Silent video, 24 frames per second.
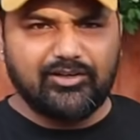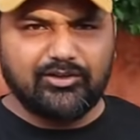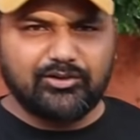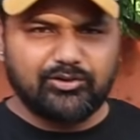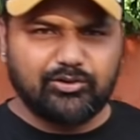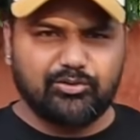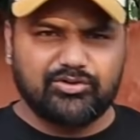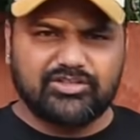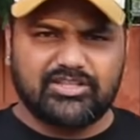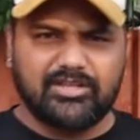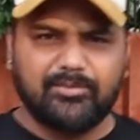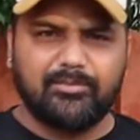
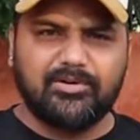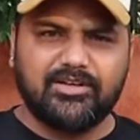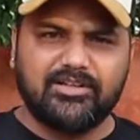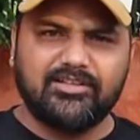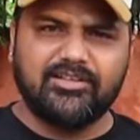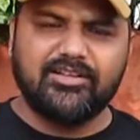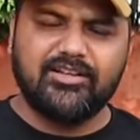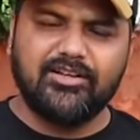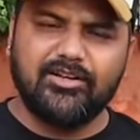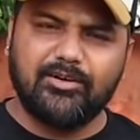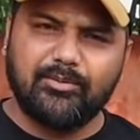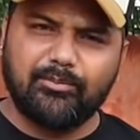तो उसके
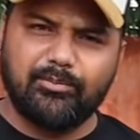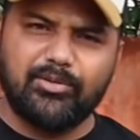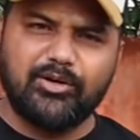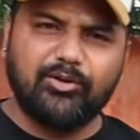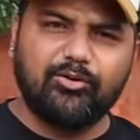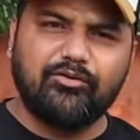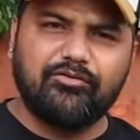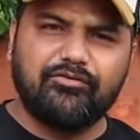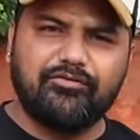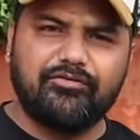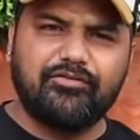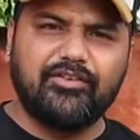बाद
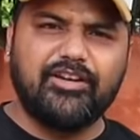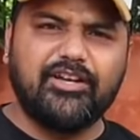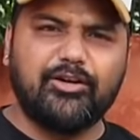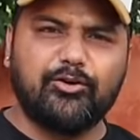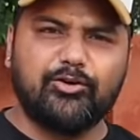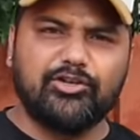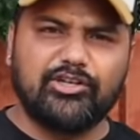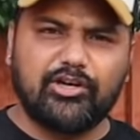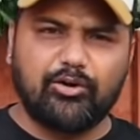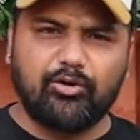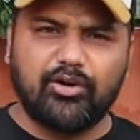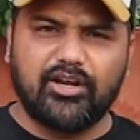बिल्कुल फ्री हो
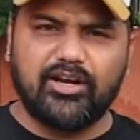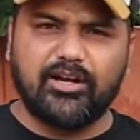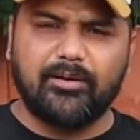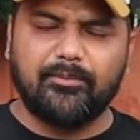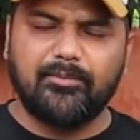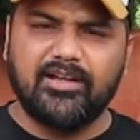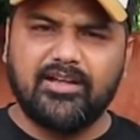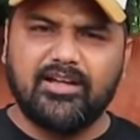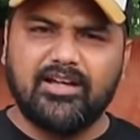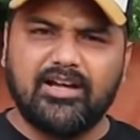जाओगे आप